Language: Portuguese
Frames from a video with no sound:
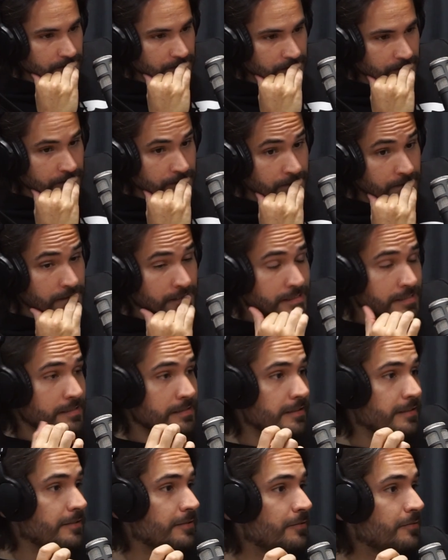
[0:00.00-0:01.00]
Ah,
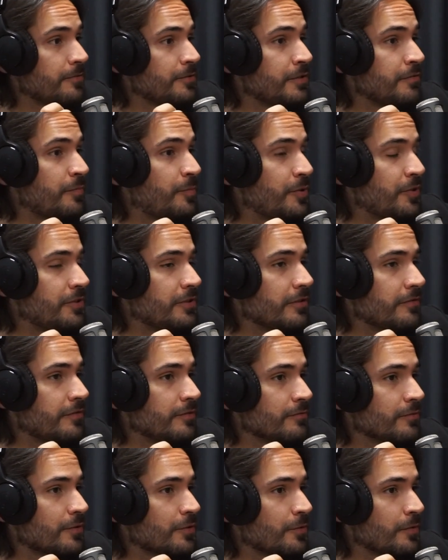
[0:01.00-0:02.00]
inclusive por isso que eu vi
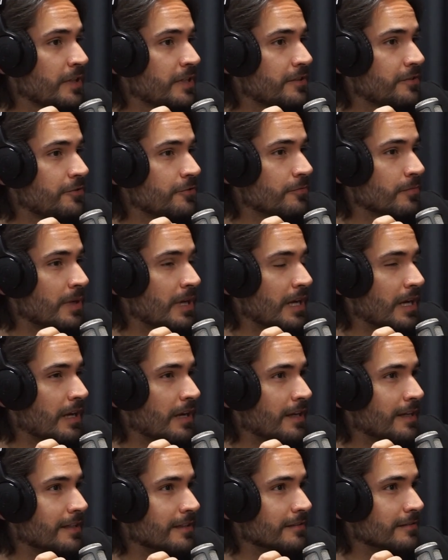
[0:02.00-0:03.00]
uns tweets de
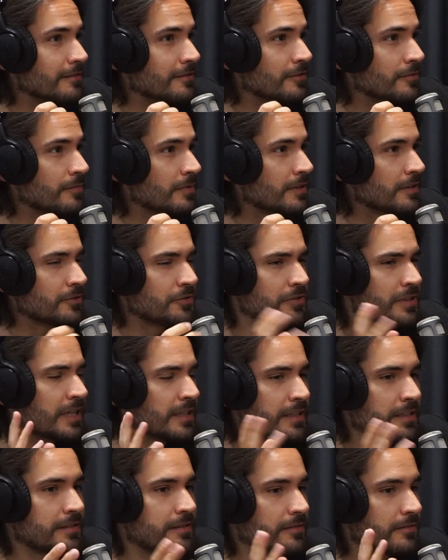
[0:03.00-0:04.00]
uma, de uma
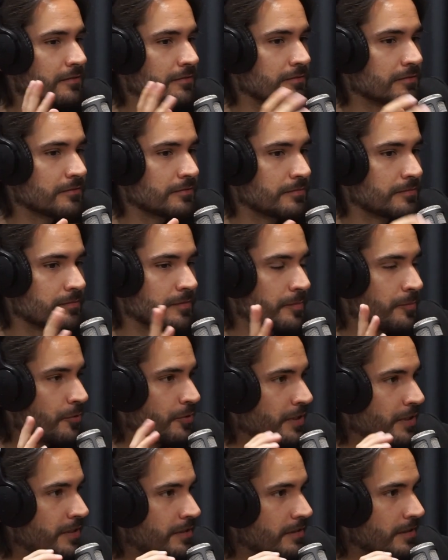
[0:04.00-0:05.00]
jornalista, uma
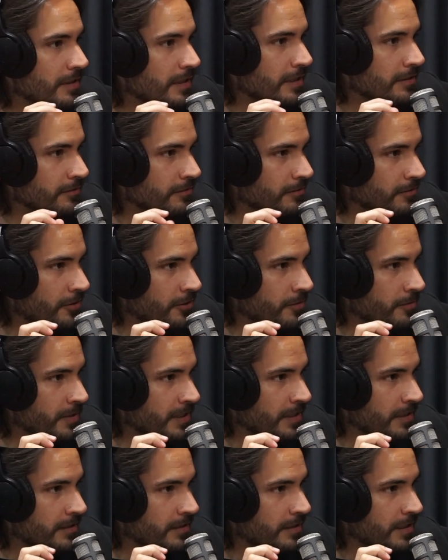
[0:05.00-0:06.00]
política lá
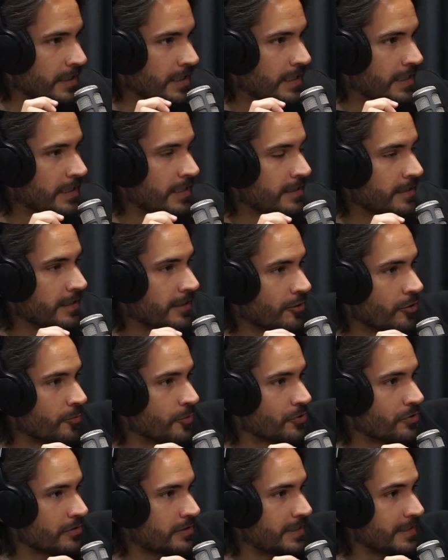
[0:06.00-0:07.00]
norte-americana, que ela
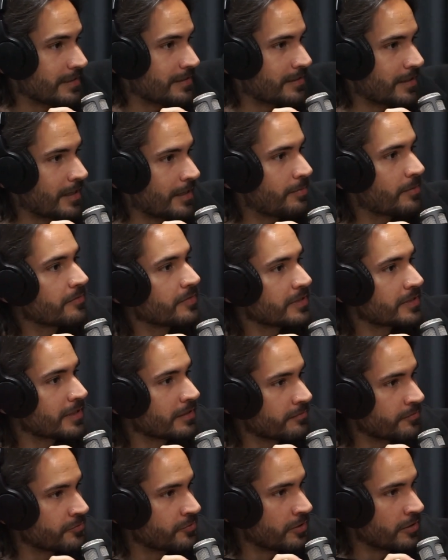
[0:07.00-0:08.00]
começou a testar para ver se
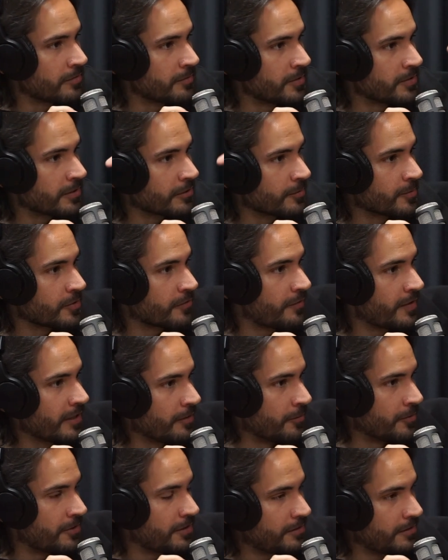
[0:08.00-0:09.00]
estava funcionando mesmo. Ela começou a falar um
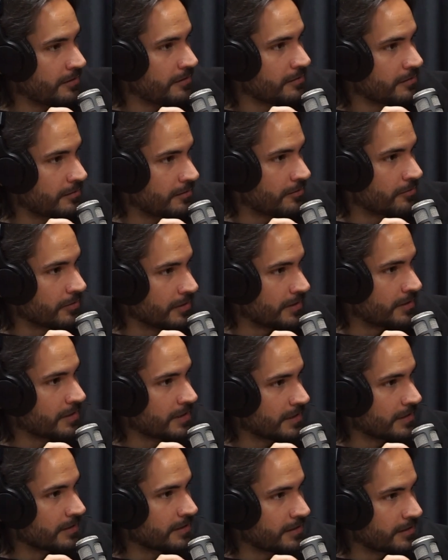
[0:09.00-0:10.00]
monte de, de
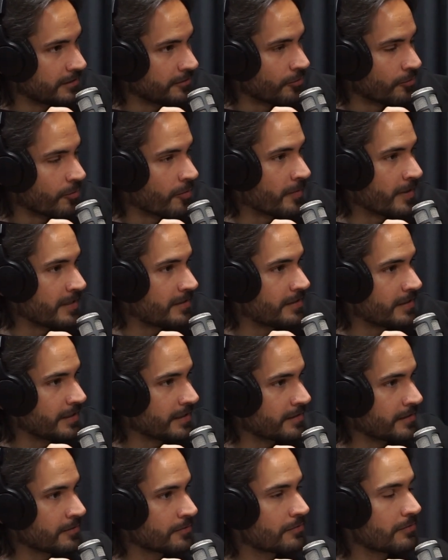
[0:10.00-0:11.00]
coisa que normalmente seria
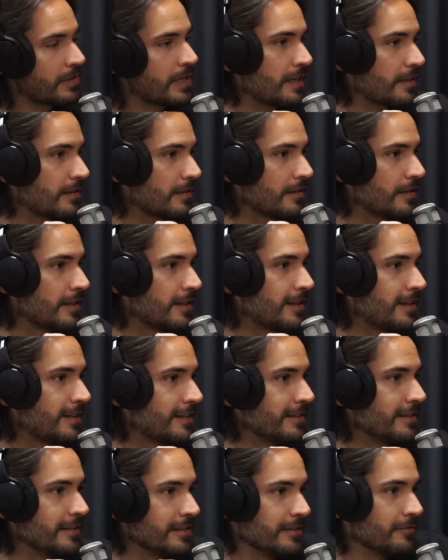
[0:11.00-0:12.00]
censurada
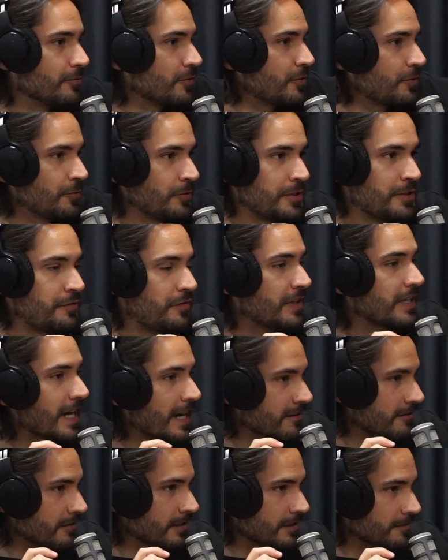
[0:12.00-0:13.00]
e os tweets
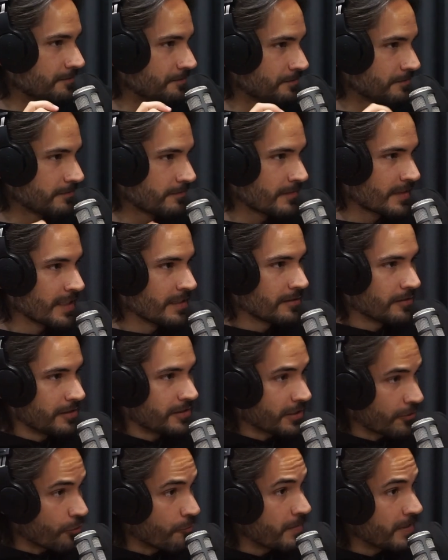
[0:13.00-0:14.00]
ficaram lá. Então ele
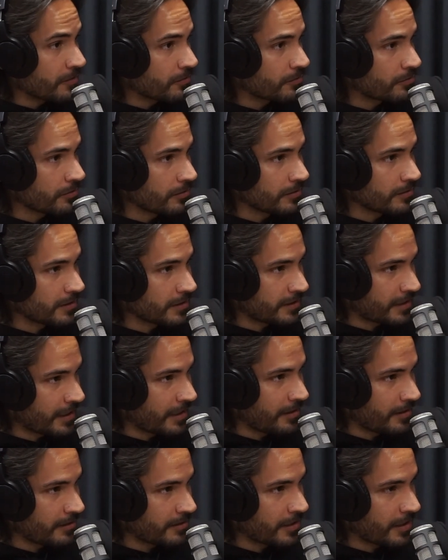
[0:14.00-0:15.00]
já começou, já
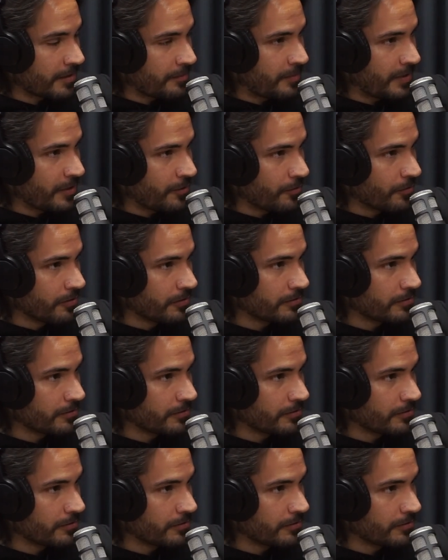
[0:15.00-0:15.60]
tá, já aplicou.